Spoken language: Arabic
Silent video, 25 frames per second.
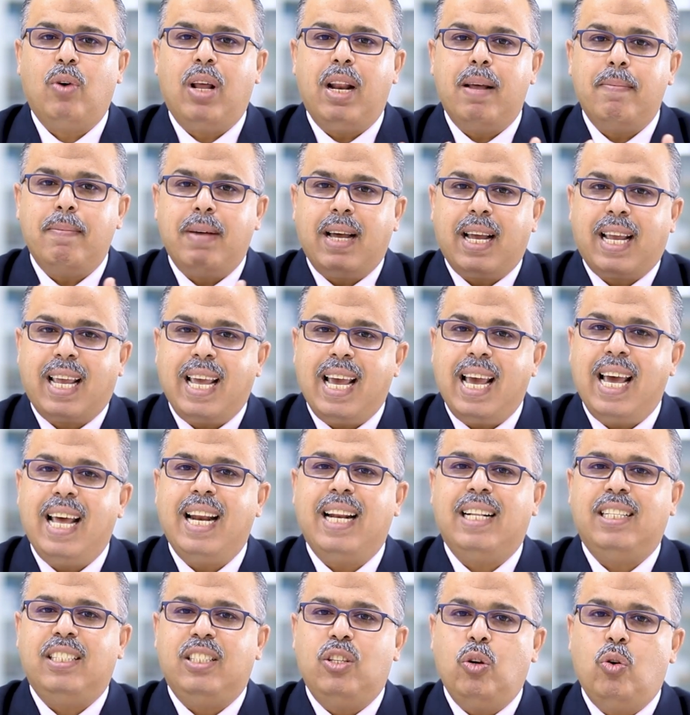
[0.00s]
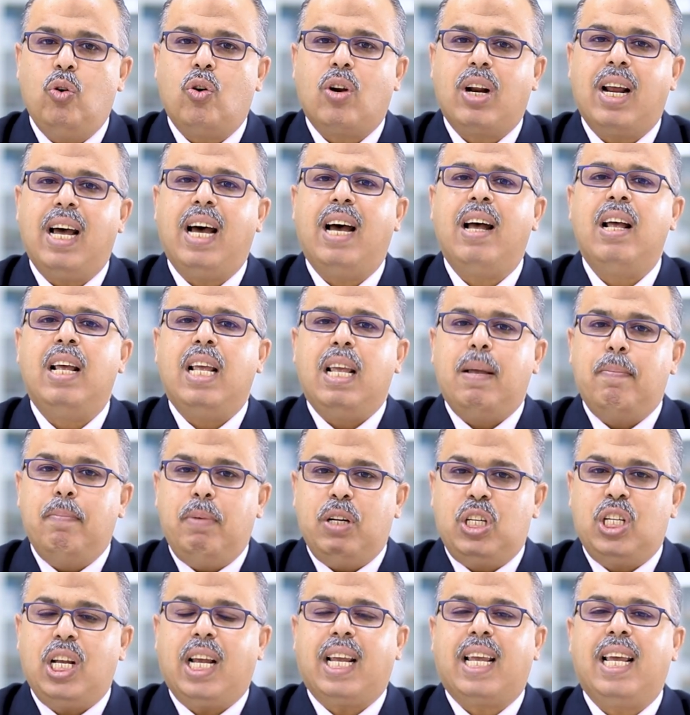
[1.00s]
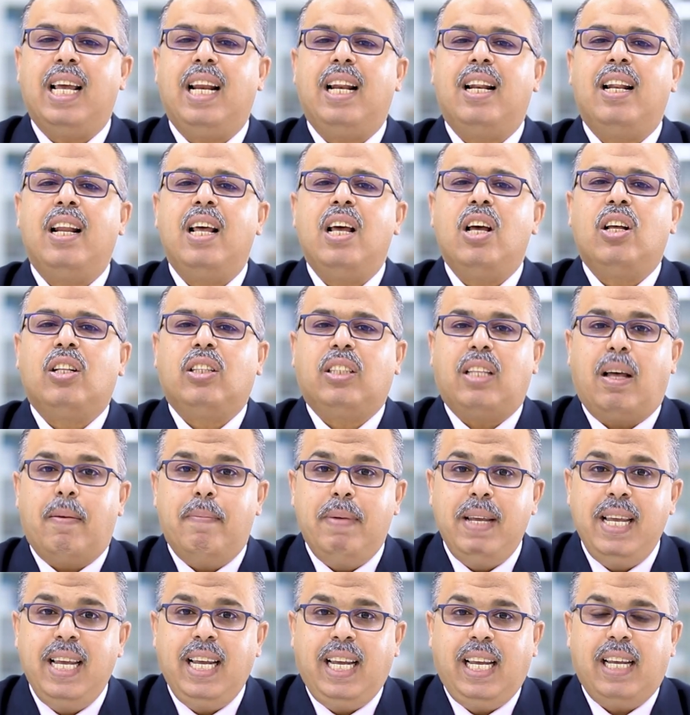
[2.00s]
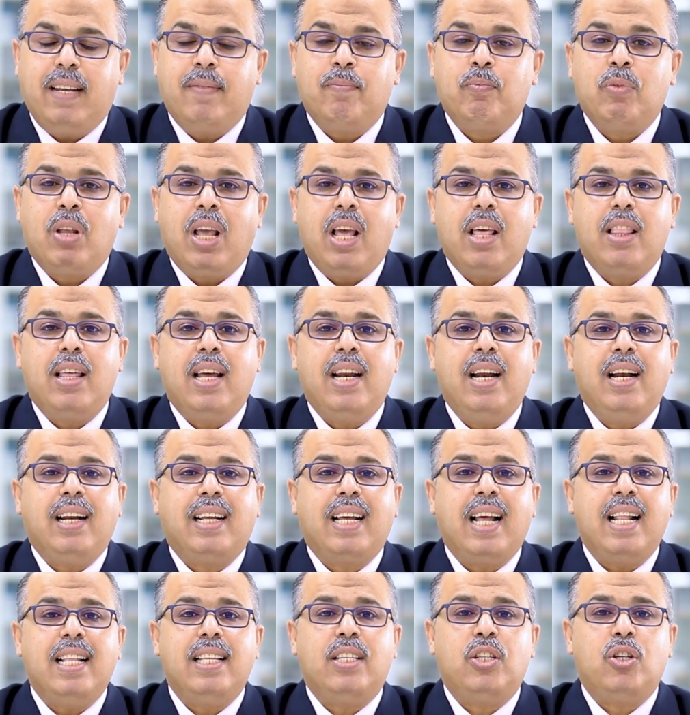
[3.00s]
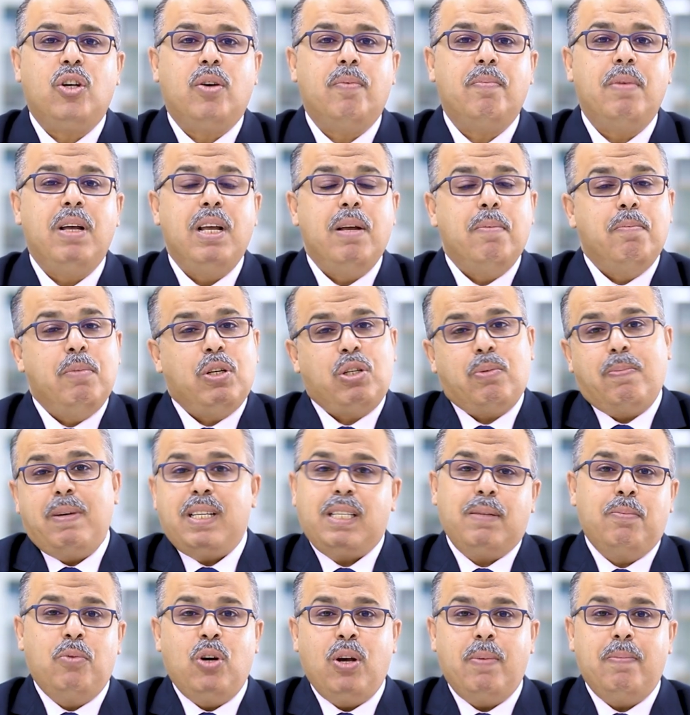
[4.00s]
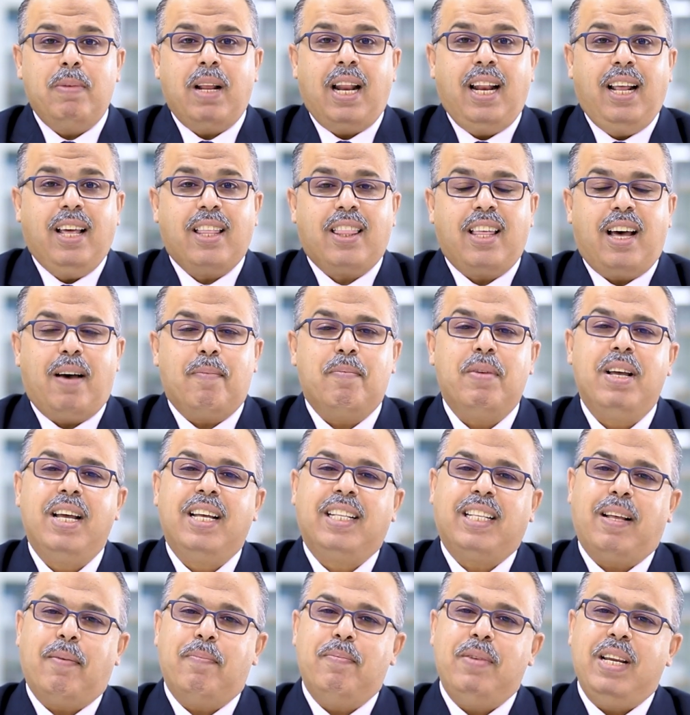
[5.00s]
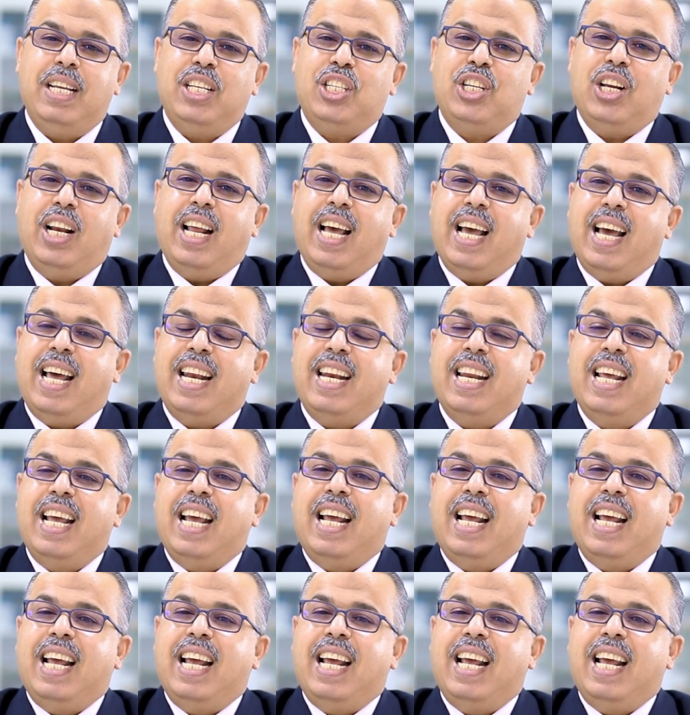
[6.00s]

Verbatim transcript: ولما كان دورها بشكل طبيعي اذا الكالسيوم مش بس مهم للعظام طب نيجي الان